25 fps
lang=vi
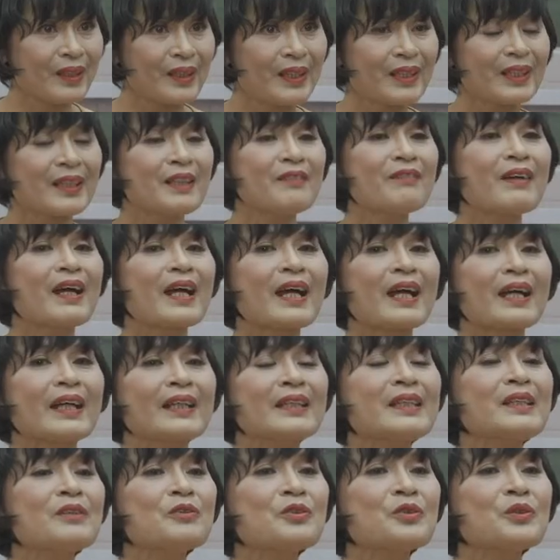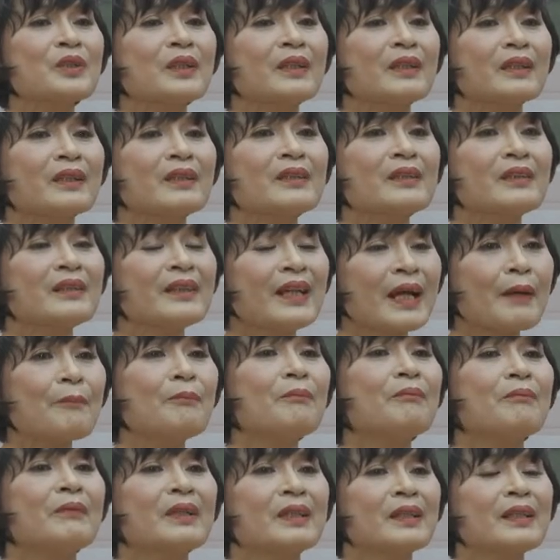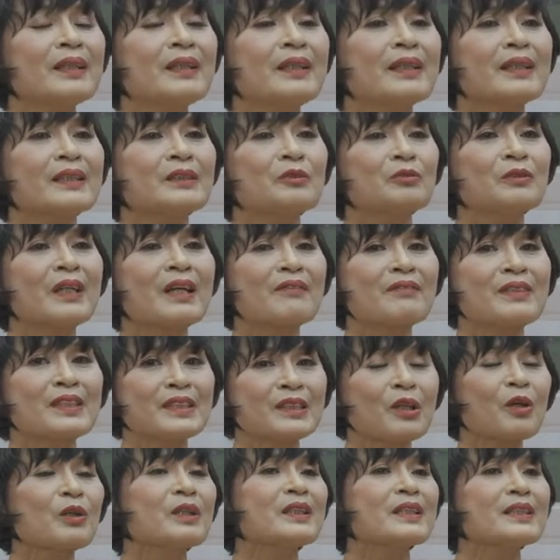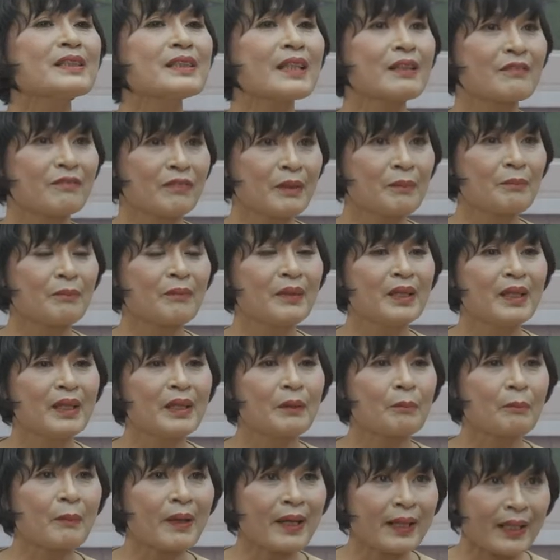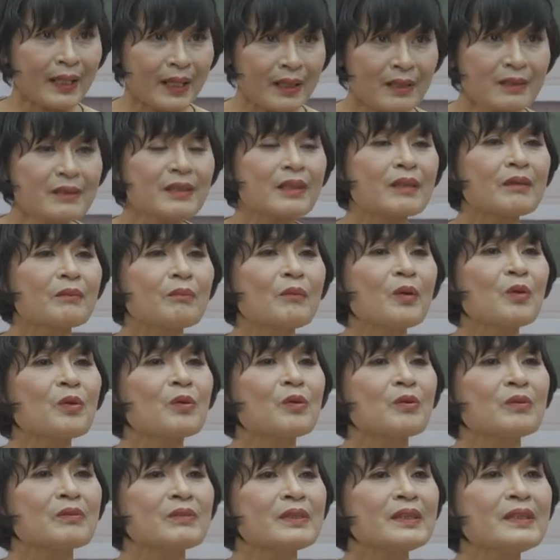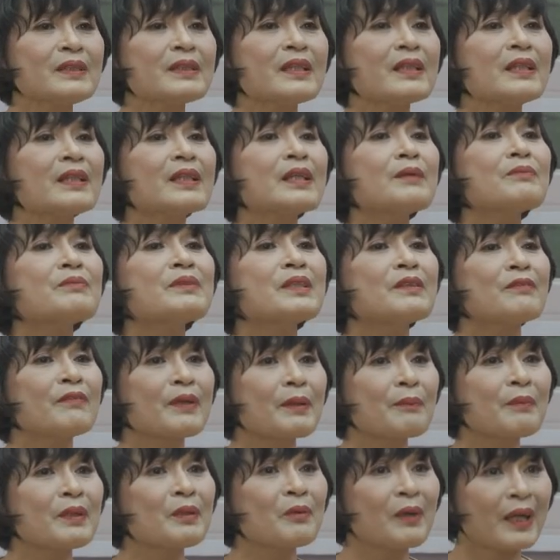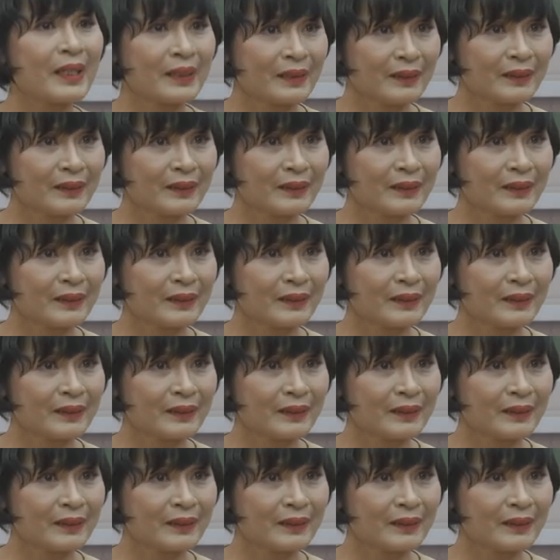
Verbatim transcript: Thế và cái tiêu chuẩn thứ năm ở đây là chúng ta phải chọn những cái sản phẩm mà đã được Bộ Y tế cấp giấy phép lưu hành,